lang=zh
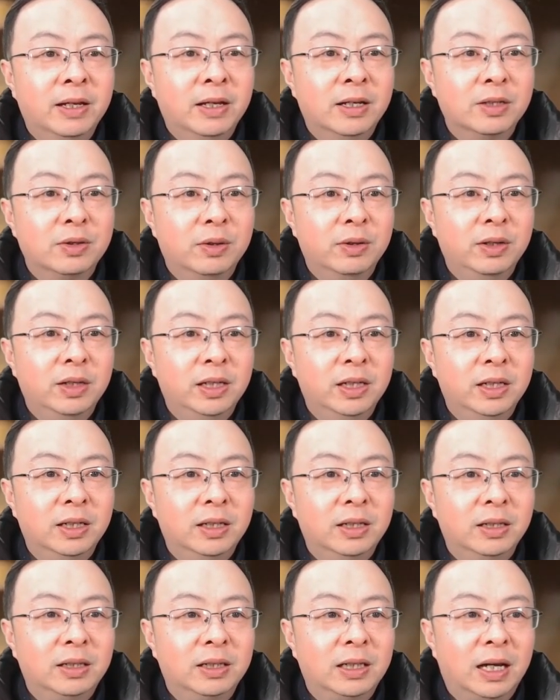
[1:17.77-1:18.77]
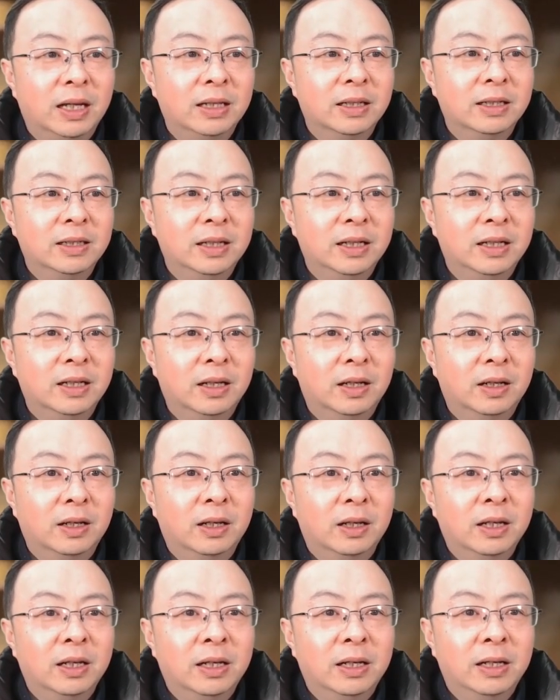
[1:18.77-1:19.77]
所以它的这个
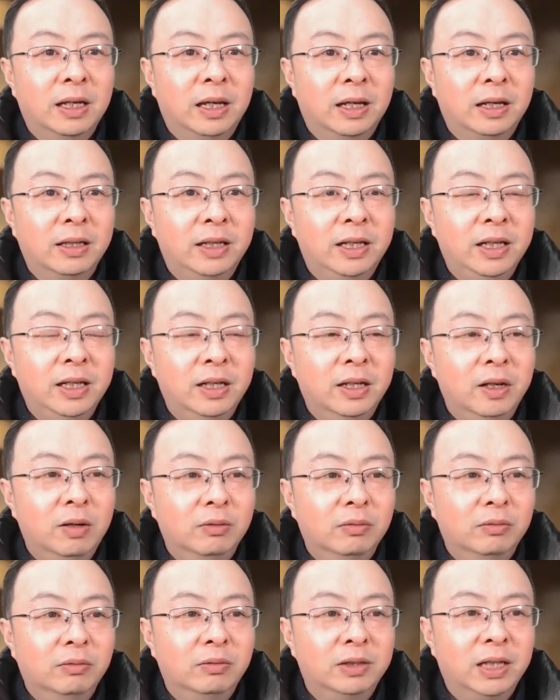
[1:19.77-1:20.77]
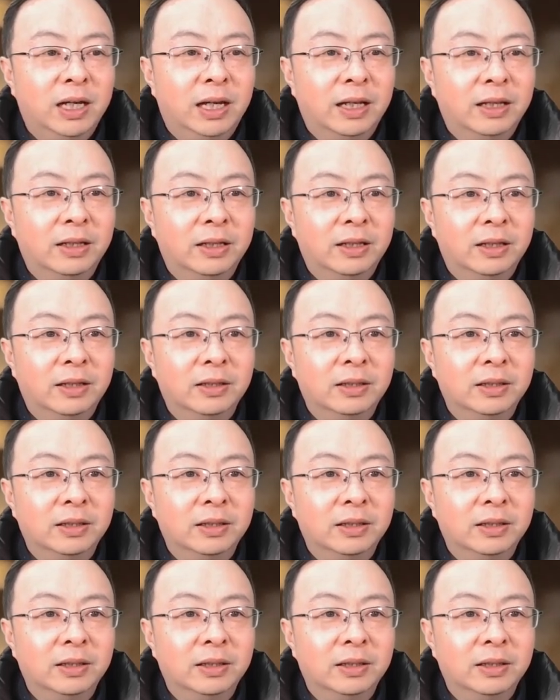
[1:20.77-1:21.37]
呃地漏这样的，